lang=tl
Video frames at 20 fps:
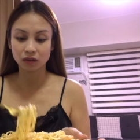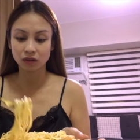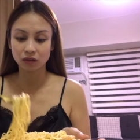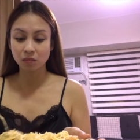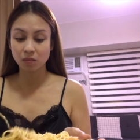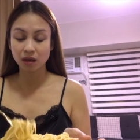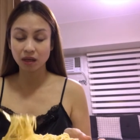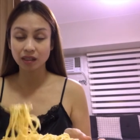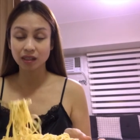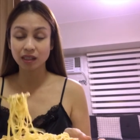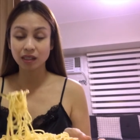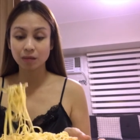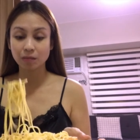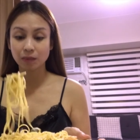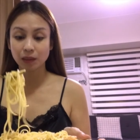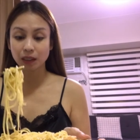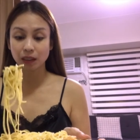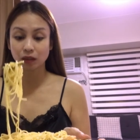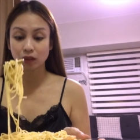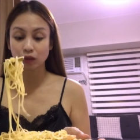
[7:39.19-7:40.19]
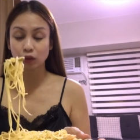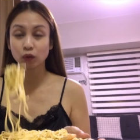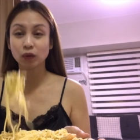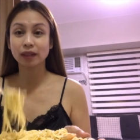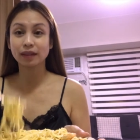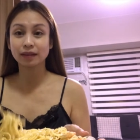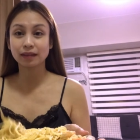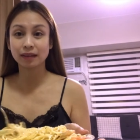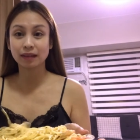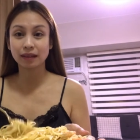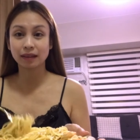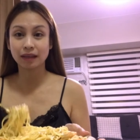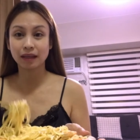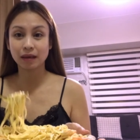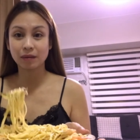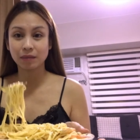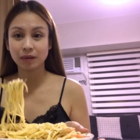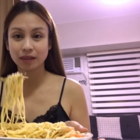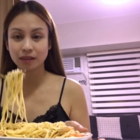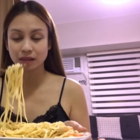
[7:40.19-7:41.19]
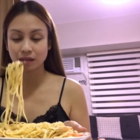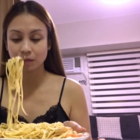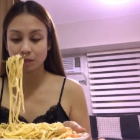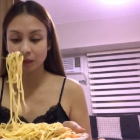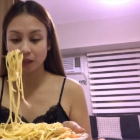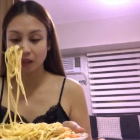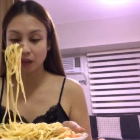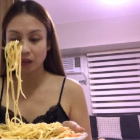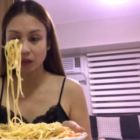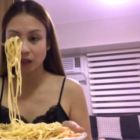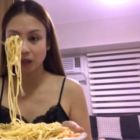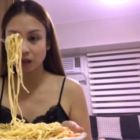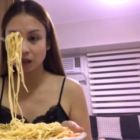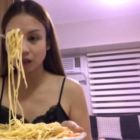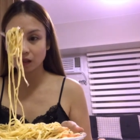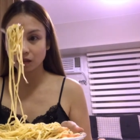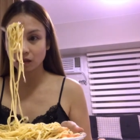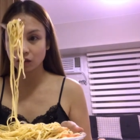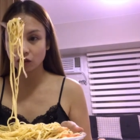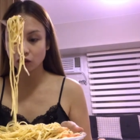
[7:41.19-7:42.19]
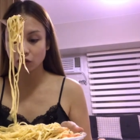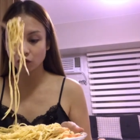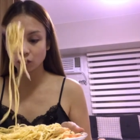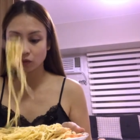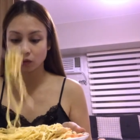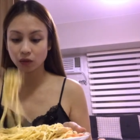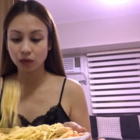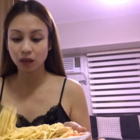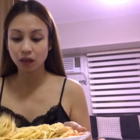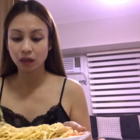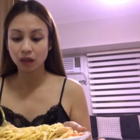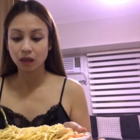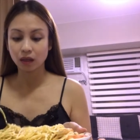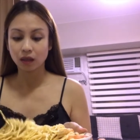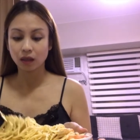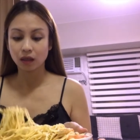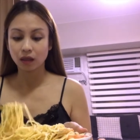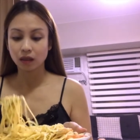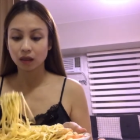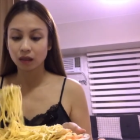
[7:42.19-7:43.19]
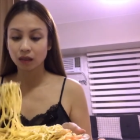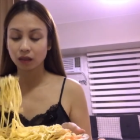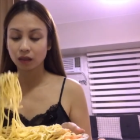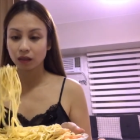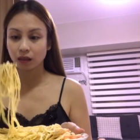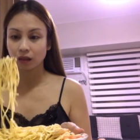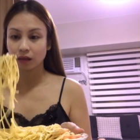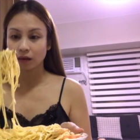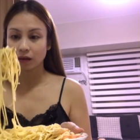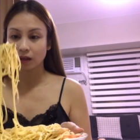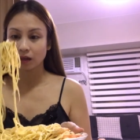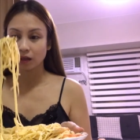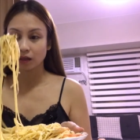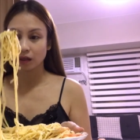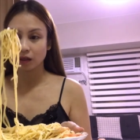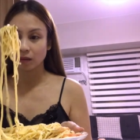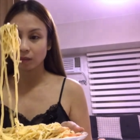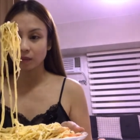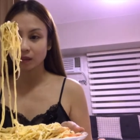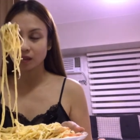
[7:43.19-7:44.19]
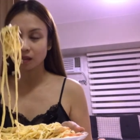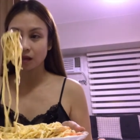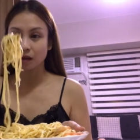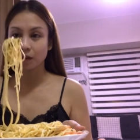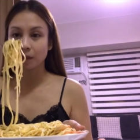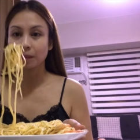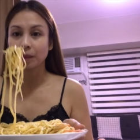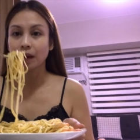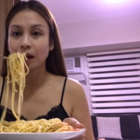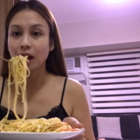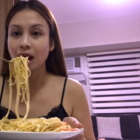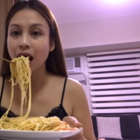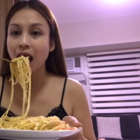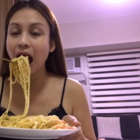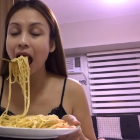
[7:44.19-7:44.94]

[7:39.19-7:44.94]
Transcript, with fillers: mga simpleng lutuan talaga yung eh. mga simpleng ingredients. Yun yung, like, ano yun, masarap yan.